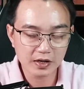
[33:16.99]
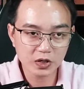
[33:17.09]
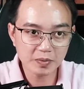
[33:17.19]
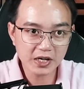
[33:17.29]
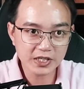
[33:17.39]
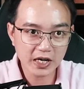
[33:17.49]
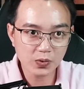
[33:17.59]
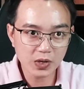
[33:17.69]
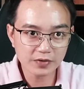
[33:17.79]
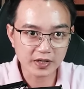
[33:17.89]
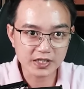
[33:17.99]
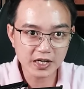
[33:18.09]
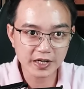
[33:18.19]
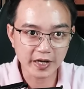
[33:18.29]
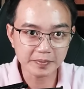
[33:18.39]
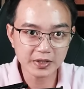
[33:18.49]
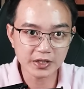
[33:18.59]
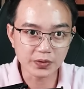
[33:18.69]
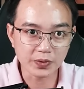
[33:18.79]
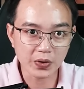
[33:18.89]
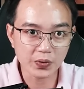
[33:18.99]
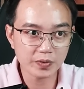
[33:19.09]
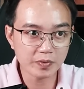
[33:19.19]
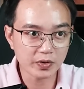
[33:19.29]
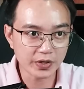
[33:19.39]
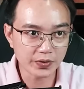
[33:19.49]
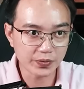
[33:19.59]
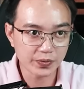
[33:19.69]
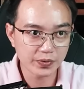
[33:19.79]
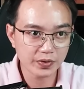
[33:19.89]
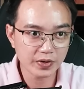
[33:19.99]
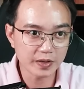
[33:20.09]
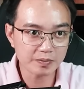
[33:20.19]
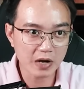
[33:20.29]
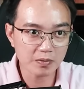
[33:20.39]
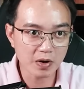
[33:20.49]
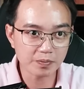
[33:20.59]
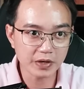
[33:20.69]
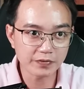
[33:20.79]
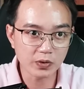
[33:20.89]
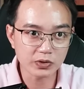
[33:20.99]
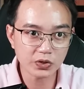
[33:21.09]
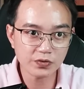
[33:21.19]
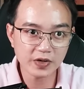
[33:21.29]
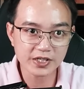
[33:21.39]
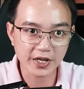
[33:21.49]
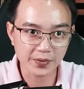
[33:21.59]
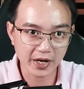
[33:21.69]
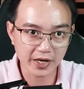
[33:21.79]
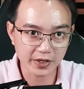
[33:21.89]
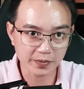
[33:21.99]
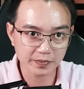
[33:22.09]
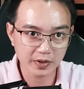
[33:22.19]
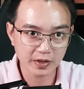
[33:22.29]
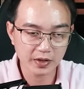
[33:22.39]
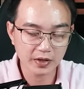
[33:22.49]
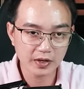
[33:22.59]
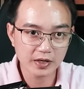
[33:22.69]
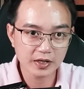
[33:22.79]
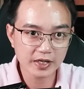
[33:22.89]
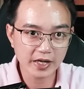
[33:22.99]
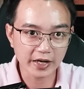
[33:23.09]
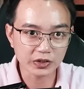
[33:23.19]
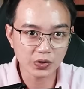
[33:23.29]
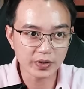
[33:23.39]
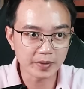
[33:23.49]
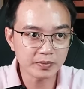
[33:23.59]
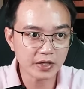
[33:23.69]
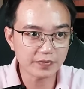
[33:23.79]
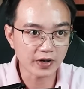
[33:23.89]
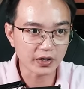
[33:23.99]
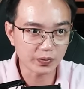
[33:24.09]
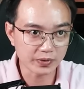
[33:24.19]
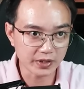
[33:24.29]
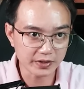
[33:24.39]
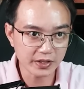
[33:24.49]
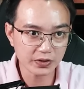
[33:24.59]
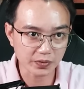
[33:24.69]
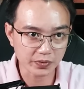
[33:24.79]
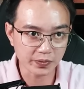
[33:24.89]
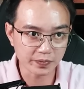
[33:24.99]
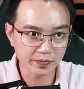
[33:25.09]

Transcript: Đôi mắt sáng quắc và sắc lẻm như diều hâu của Bôn Liêu được bao bọc bởi vô số vết sẹo ngang dọc, càng tô điểm thêm phần hung dữ đến tột cùng.